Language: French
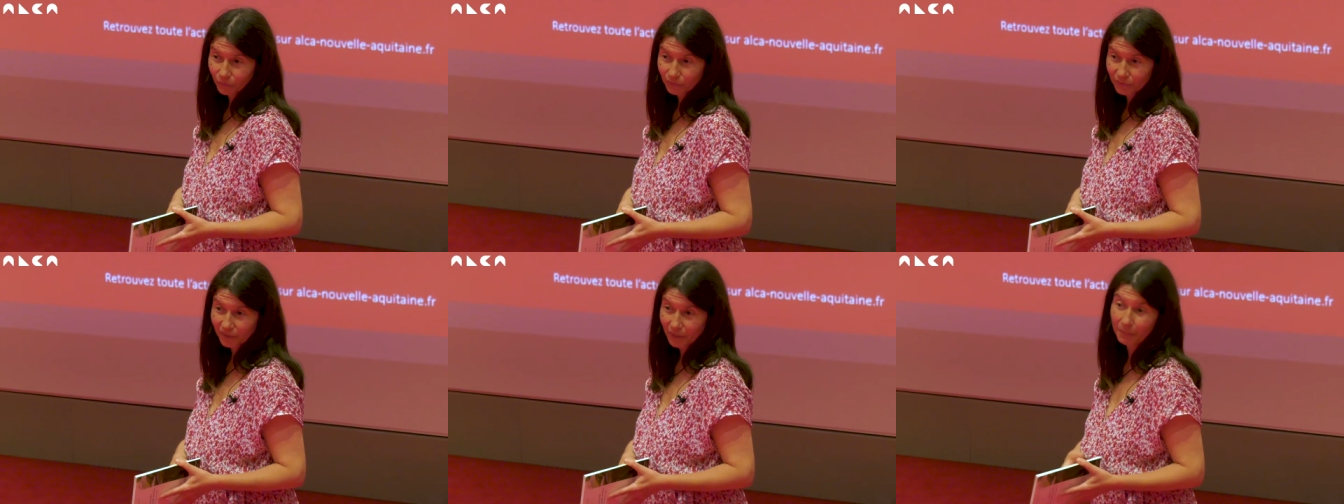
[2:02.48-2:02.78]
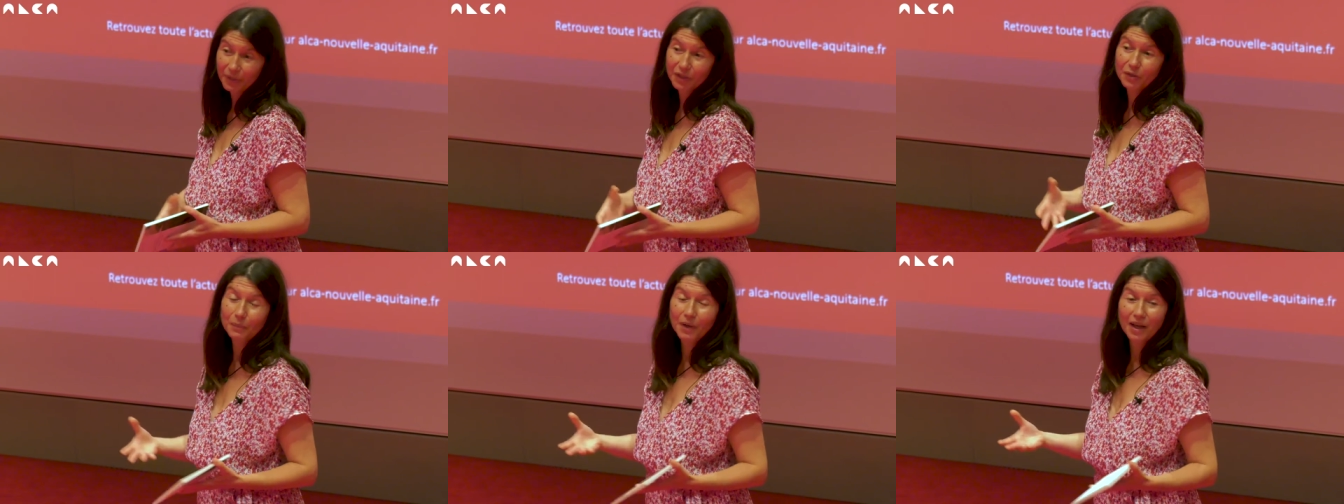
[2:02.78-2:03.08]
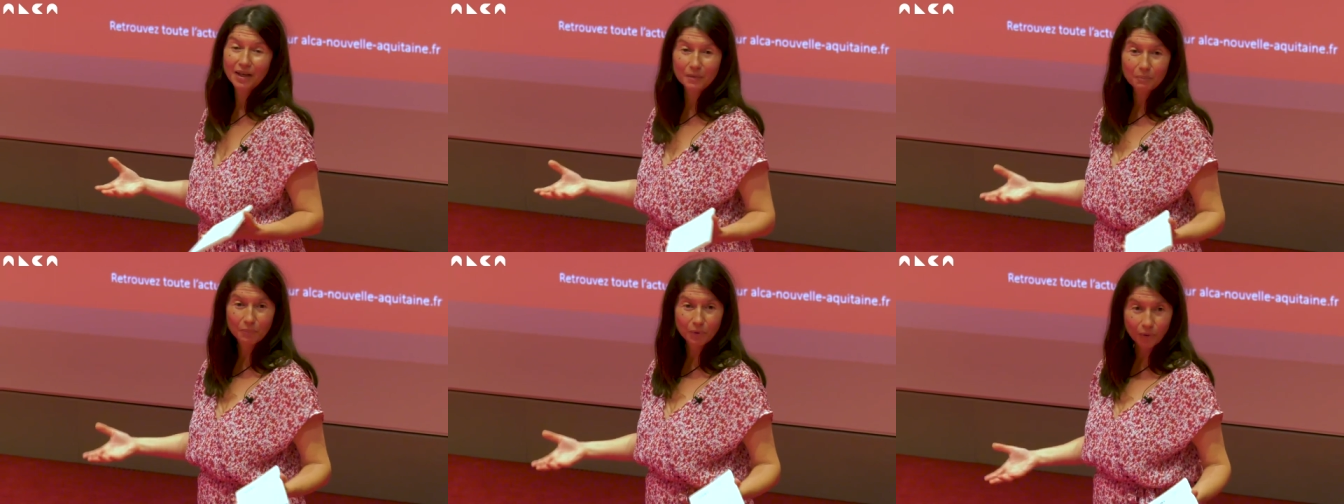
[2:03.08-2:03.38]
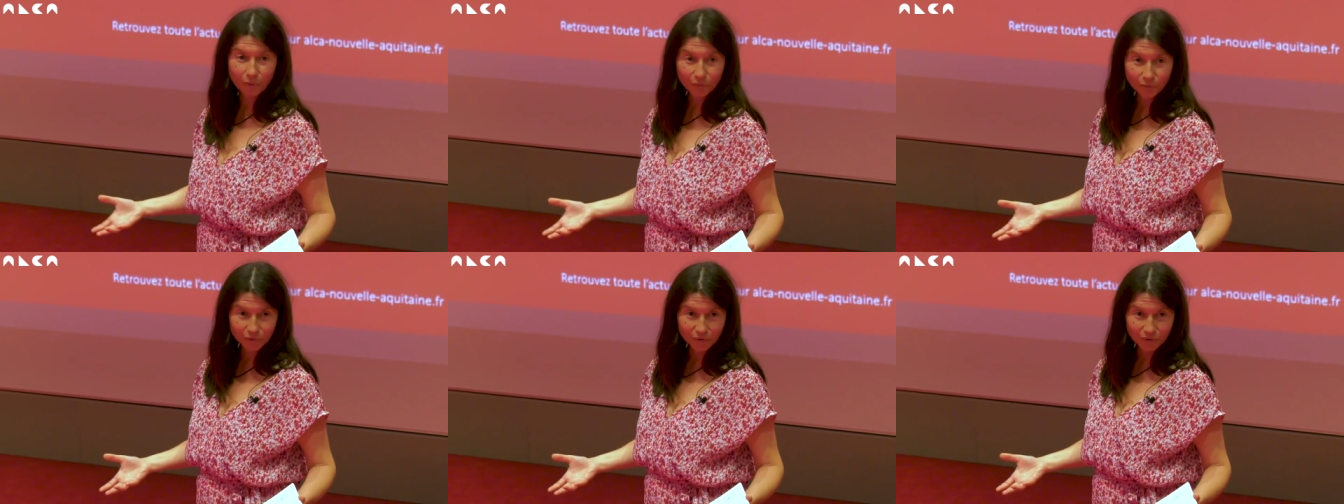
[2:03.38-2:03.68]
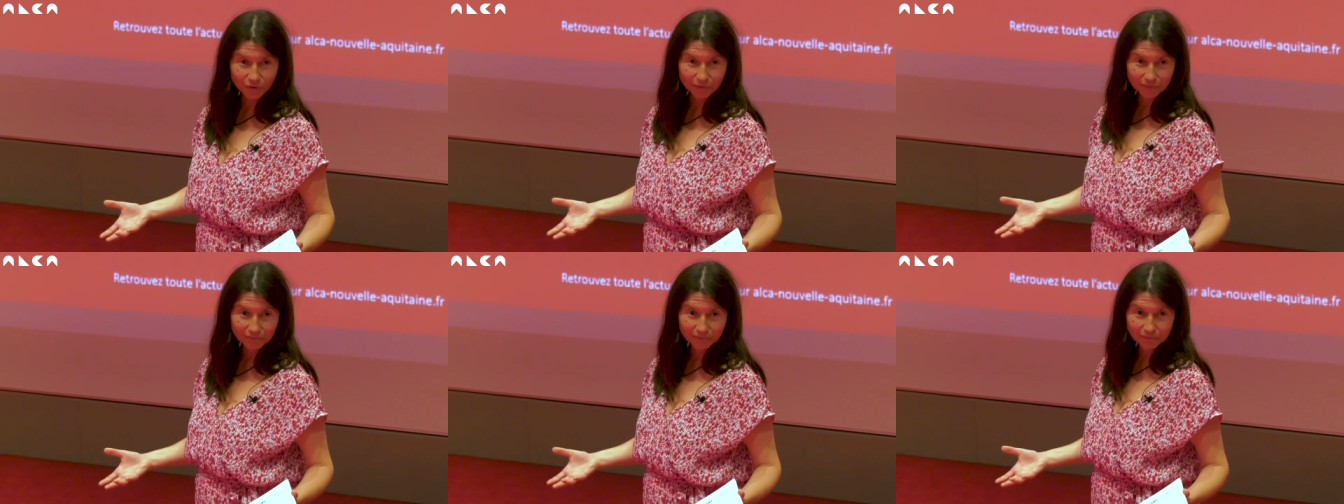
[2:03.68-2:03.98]
Ça passe par les
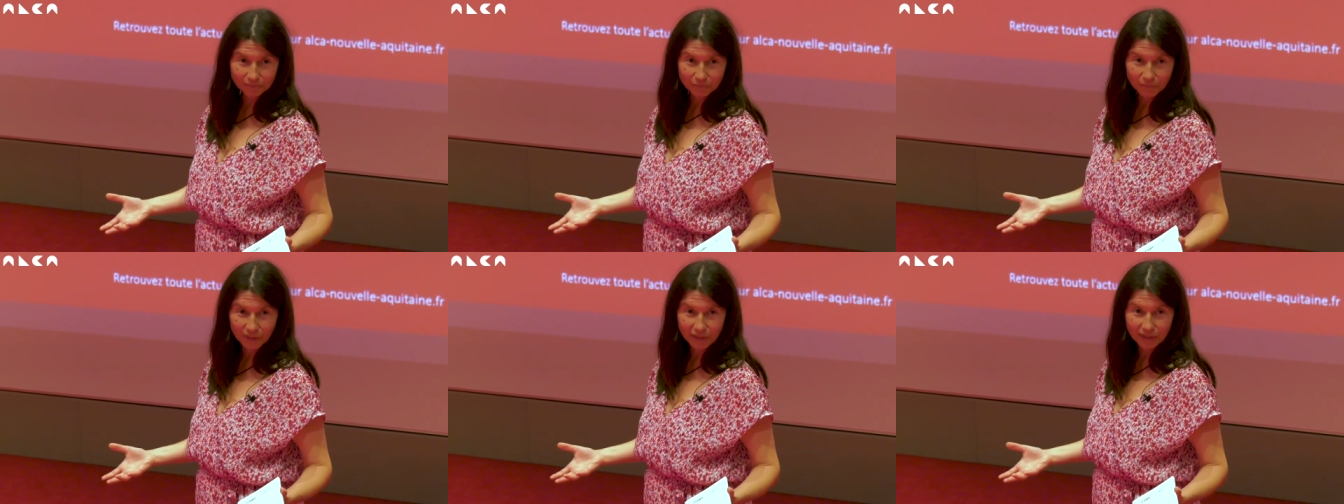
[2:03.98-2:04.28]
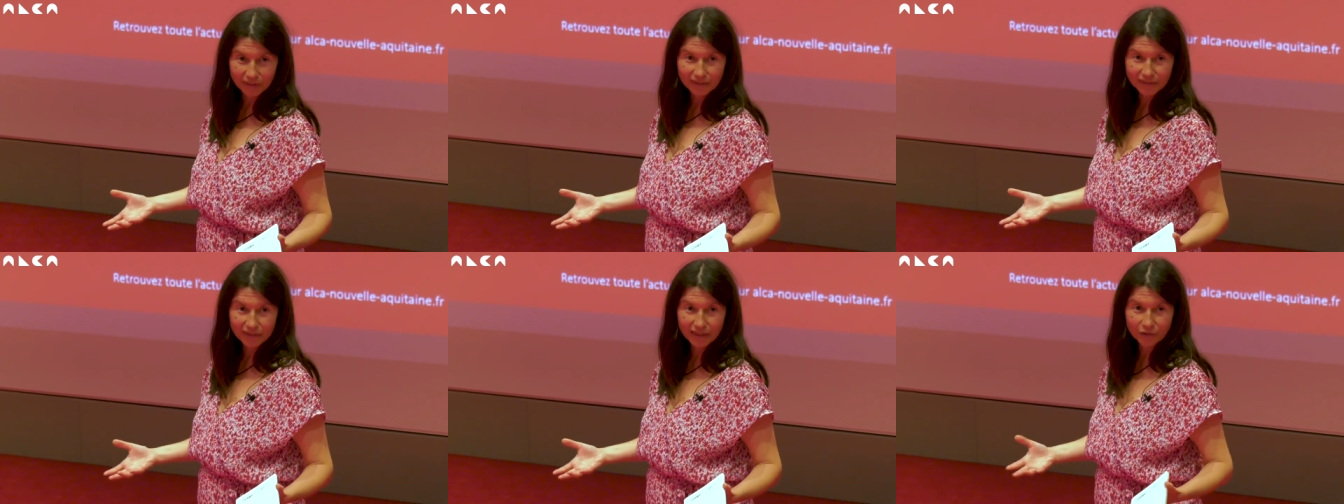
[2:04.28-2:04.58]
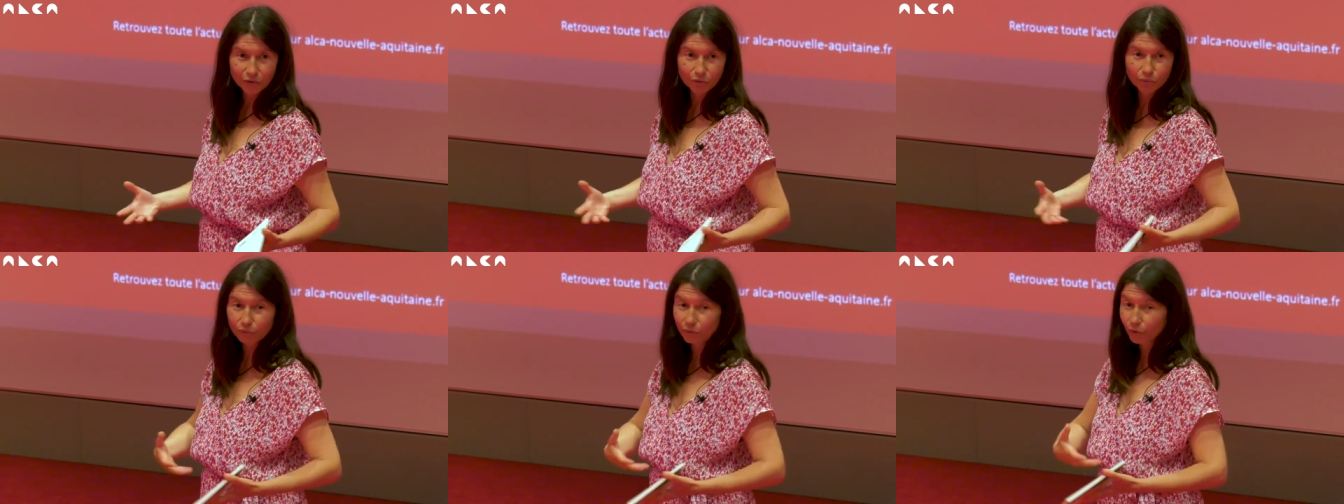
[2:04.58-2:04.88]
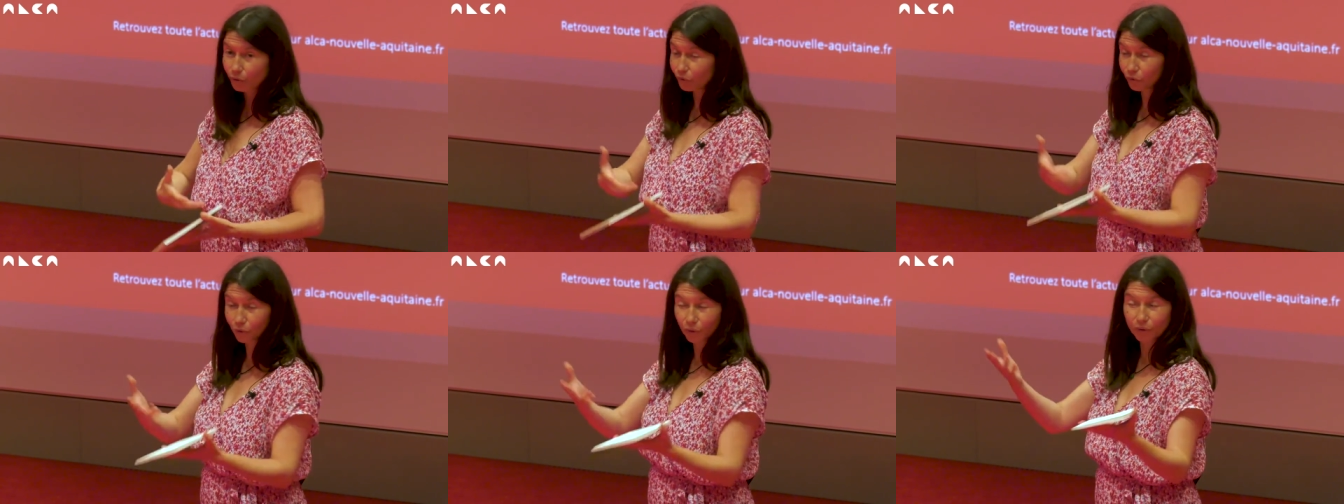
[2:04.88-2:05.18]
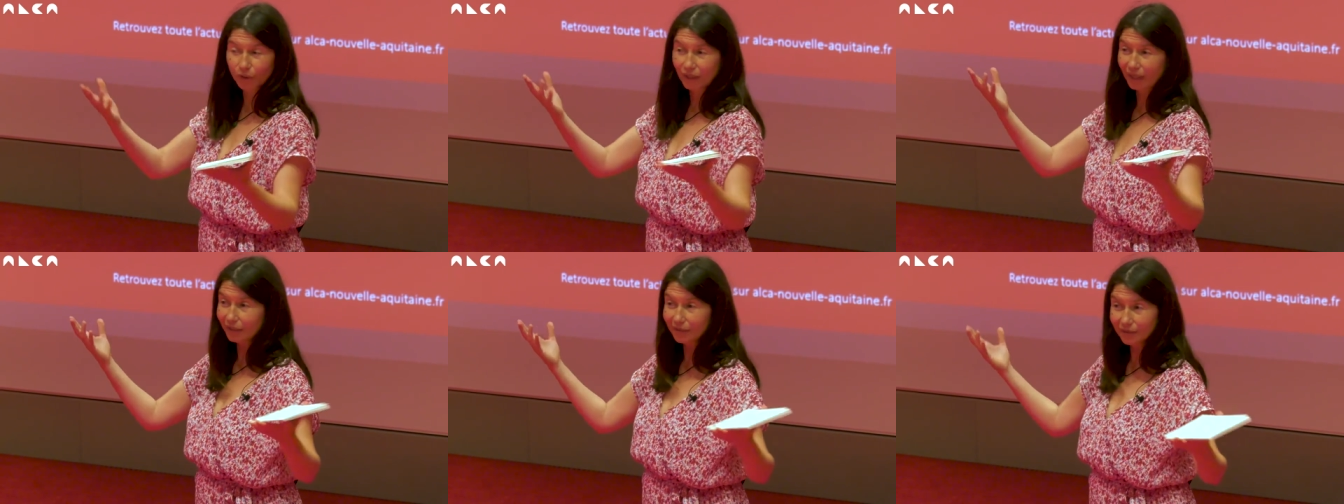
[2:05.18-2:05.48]
plantes, mais ça s'ouvre sur
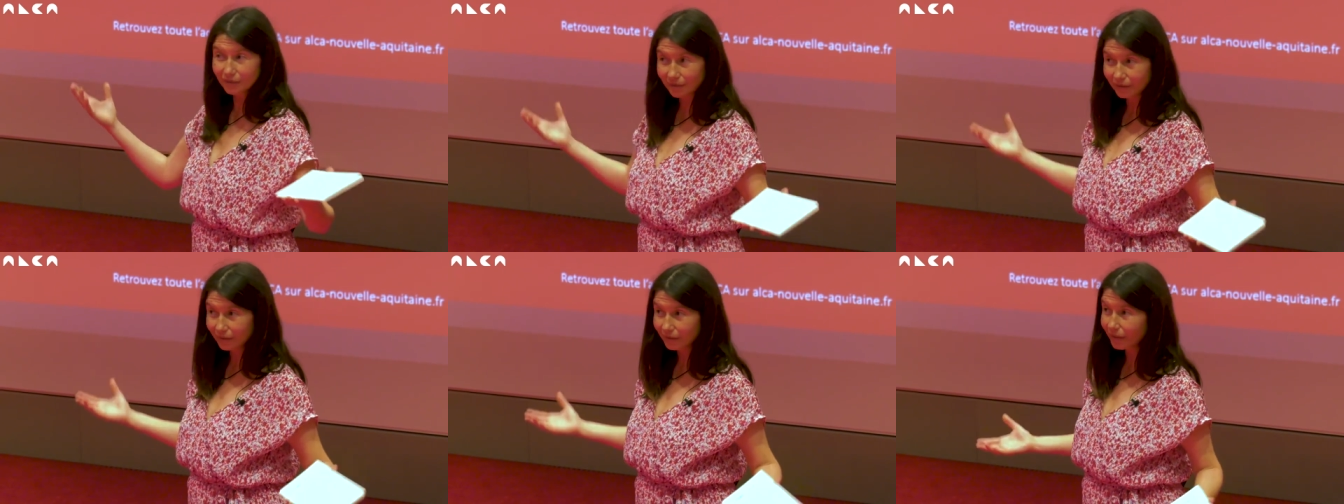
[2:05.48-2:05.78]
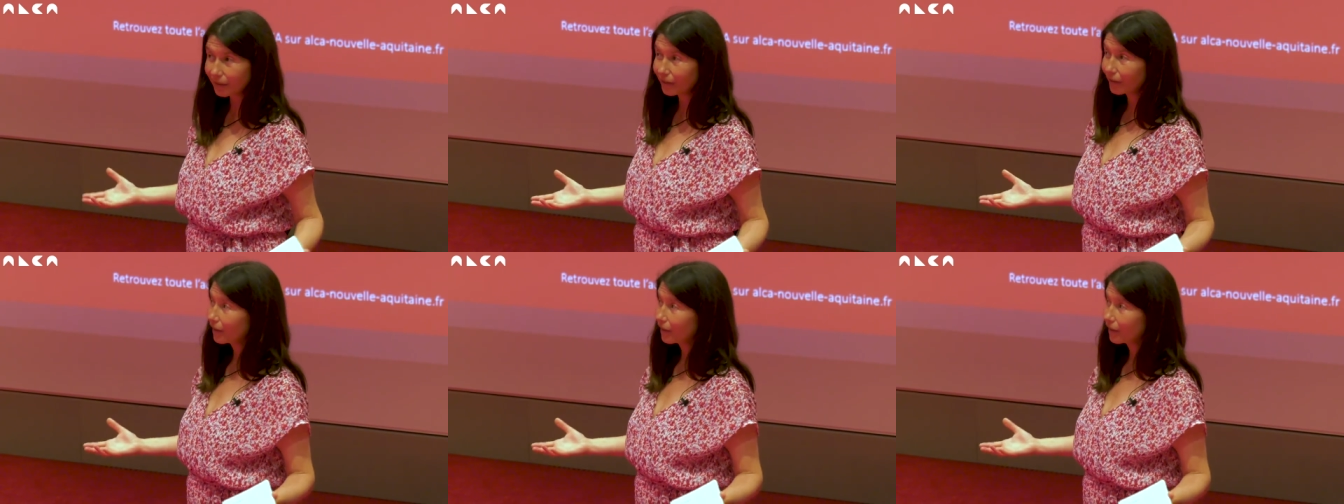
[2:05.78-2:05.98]
le reste.